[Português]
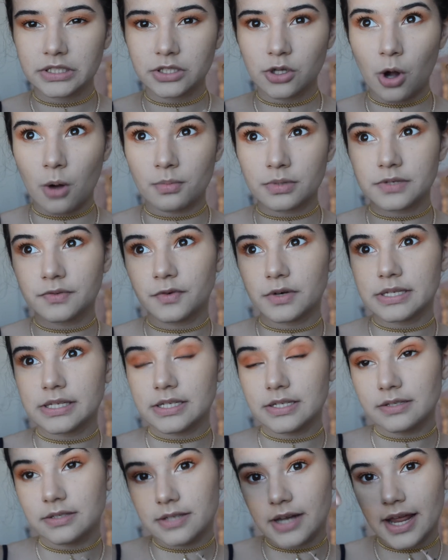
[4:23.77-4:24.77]
como se
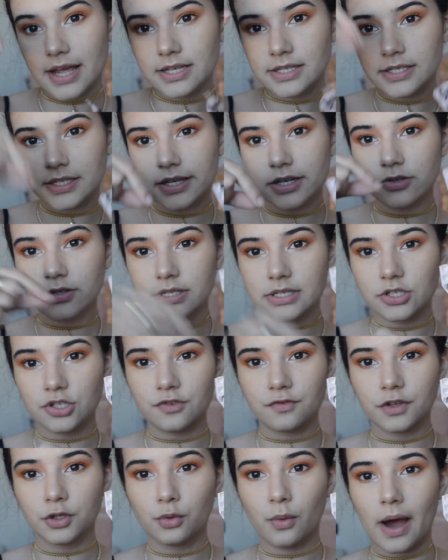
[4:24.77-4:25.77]
fossem três cílios
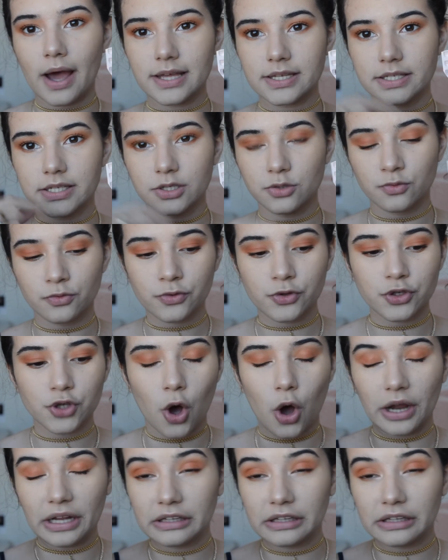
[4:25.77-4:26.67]
individuais em um só.